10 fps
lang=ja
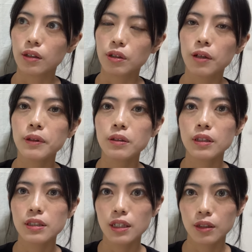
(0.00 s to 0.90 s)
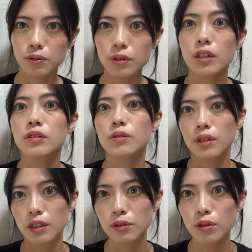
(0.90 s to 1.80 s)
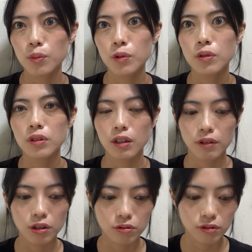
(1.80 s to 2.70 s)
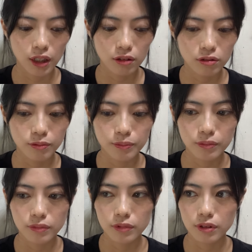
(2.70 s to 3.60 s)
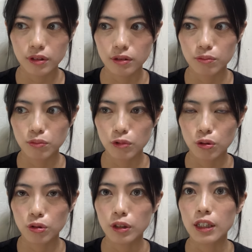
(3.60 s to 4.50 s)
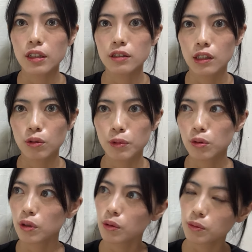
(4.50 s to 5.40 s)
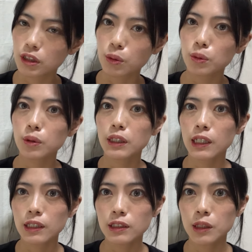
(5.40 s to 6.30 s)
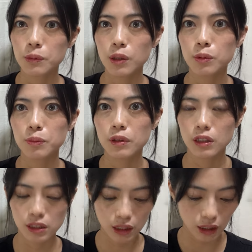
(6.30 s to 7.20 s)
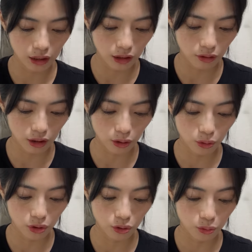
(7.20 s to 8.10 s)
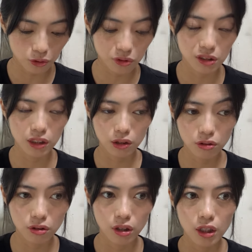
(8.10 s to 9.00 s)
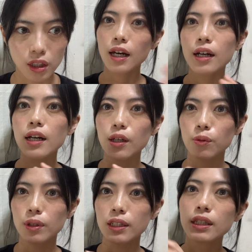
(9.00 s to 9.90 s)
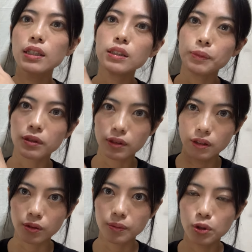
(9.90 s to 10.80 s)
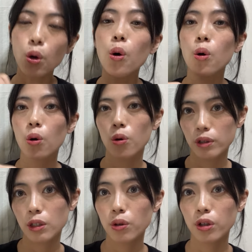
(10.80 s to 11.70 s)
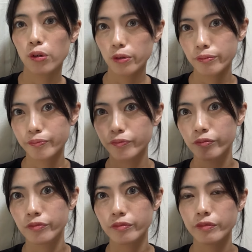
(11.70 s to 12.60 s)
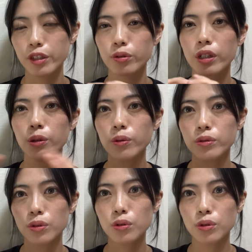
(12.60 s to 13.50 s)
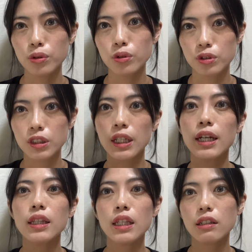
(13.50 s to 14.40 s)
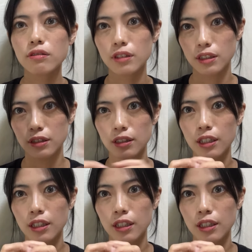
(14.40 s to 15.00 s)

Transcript: グラフィックデザインのクラスとかそういうものではよくやることなんですけど、これも仕事に関しても多分皆さんやってる方多いと思うんですけど、考えを書き出してみるんですよ、候補をいろいろ。でそれをどんどんつなげていくんです。